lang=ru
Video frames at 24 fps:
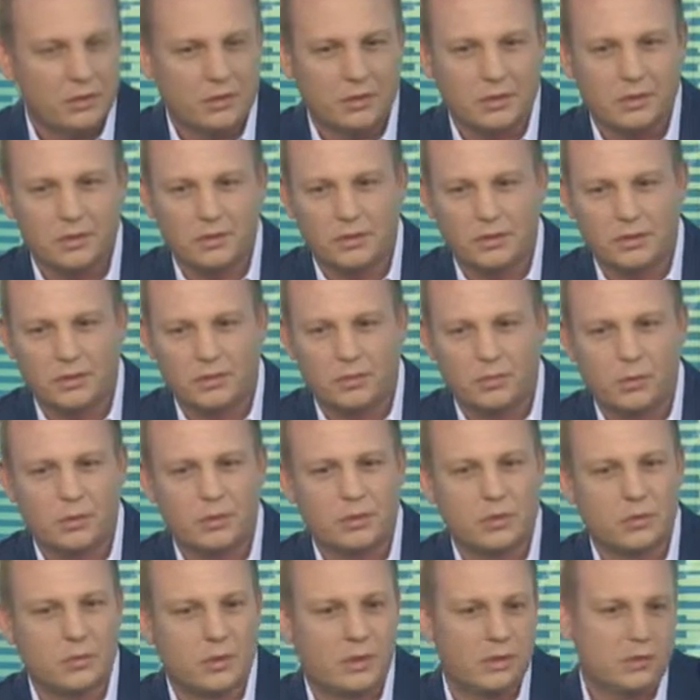Э, в
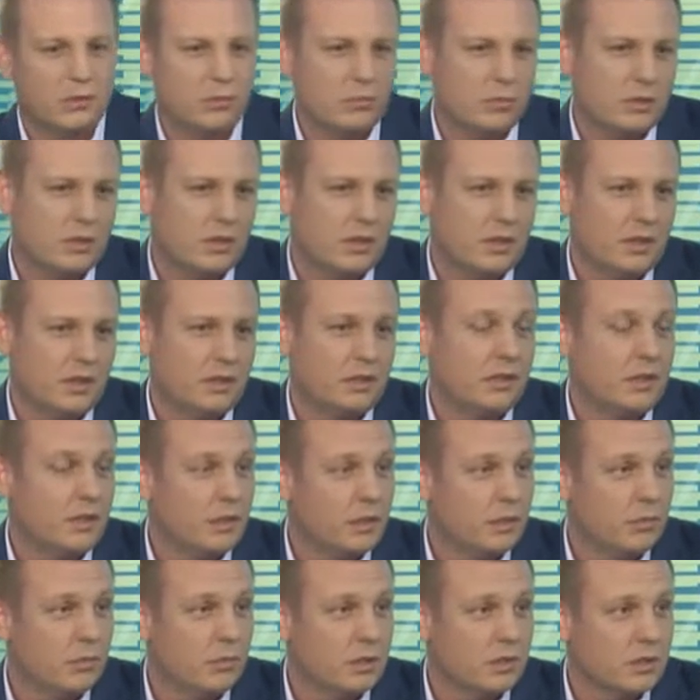прошлом году мы заняли
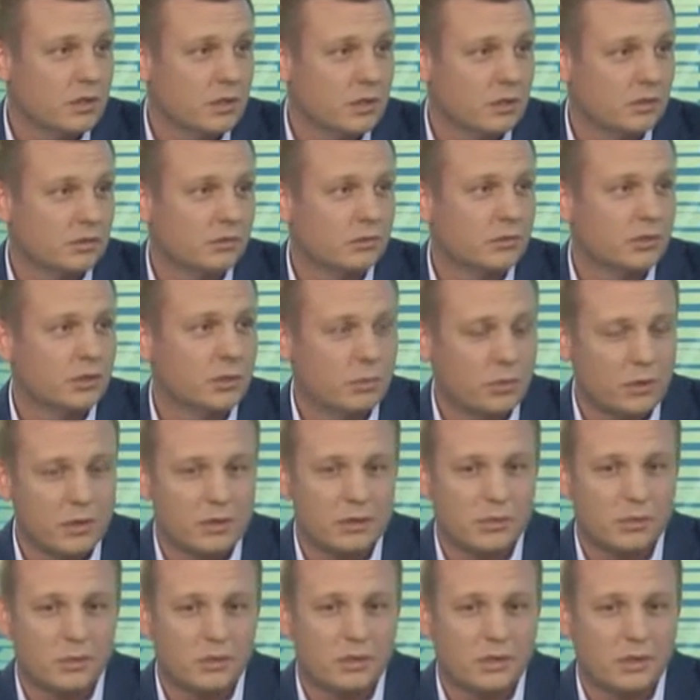третье место на
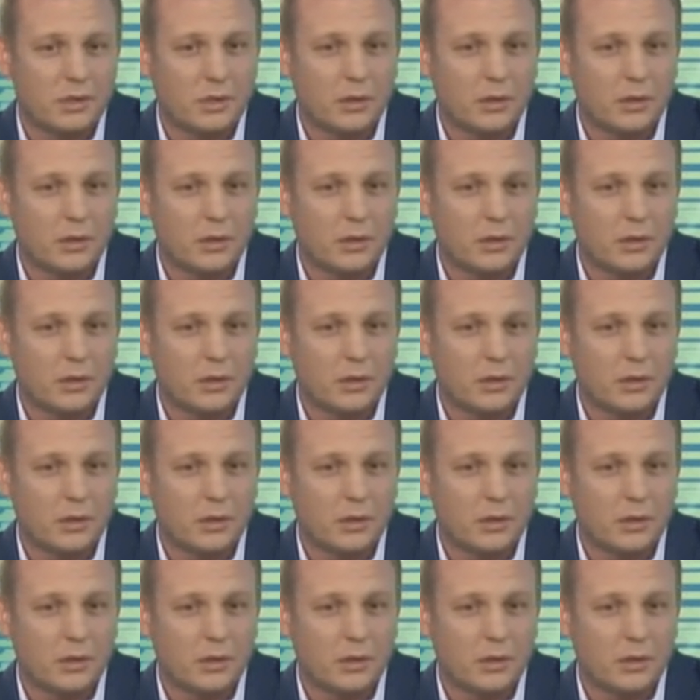производственных